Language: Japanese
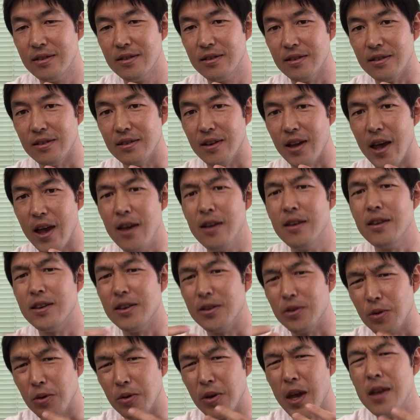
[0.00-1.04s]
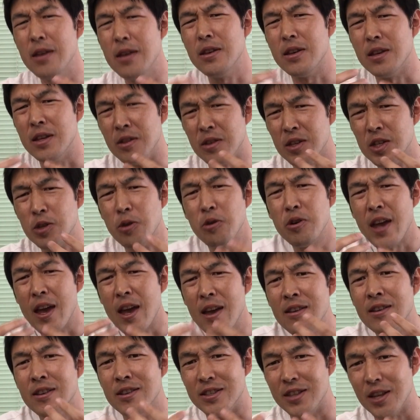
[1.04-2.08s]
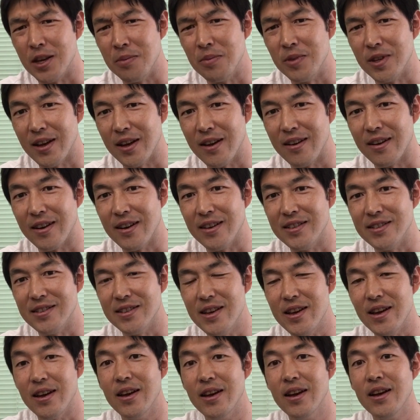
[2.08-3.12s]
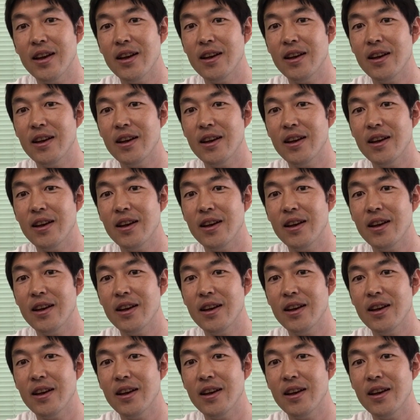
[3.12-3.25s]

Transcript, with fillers: グ、うん、演技と演技一人演技してるみたいな感じで